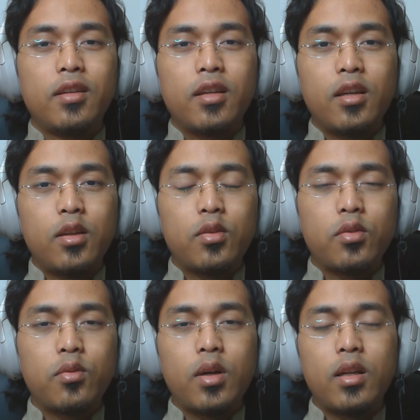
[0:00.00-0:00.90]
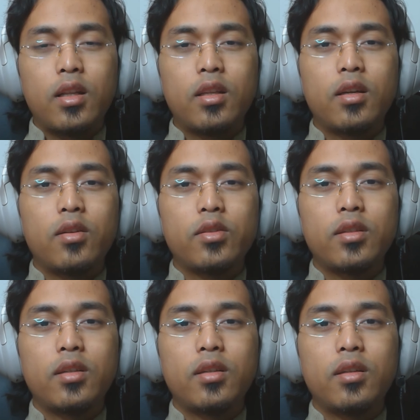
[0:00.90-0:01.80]
kayak gitu. Wah nanti kalau
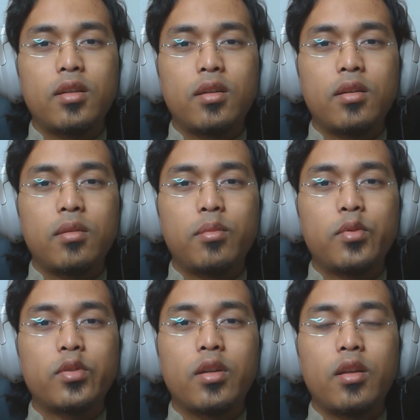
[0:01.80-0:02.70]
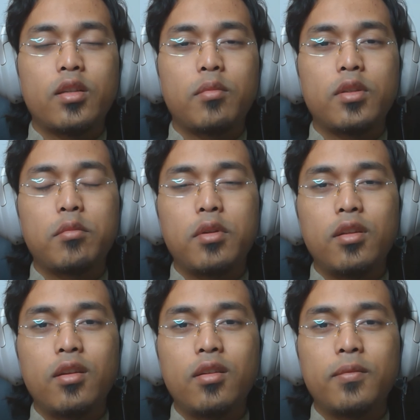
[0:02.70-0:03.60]
saya putus kerja sama-sama
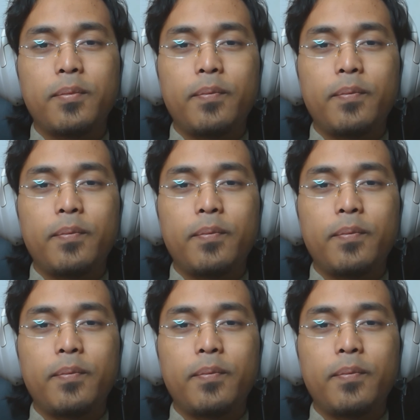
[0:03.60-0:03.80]
dia,